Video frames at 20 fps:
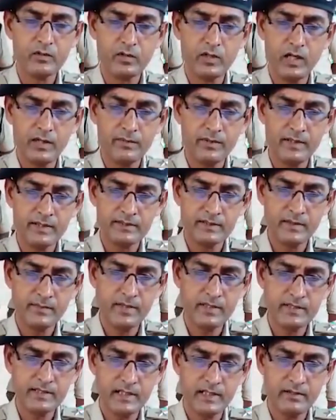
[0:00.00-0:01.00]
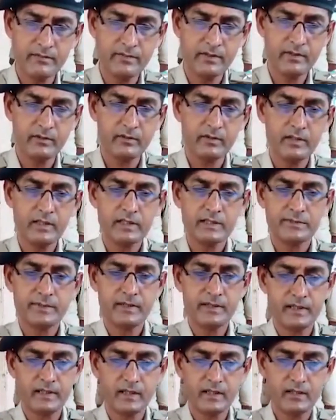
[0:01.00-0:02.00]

రాబడిన సమాచారం మేరకు ఇన్స్పెక్టర్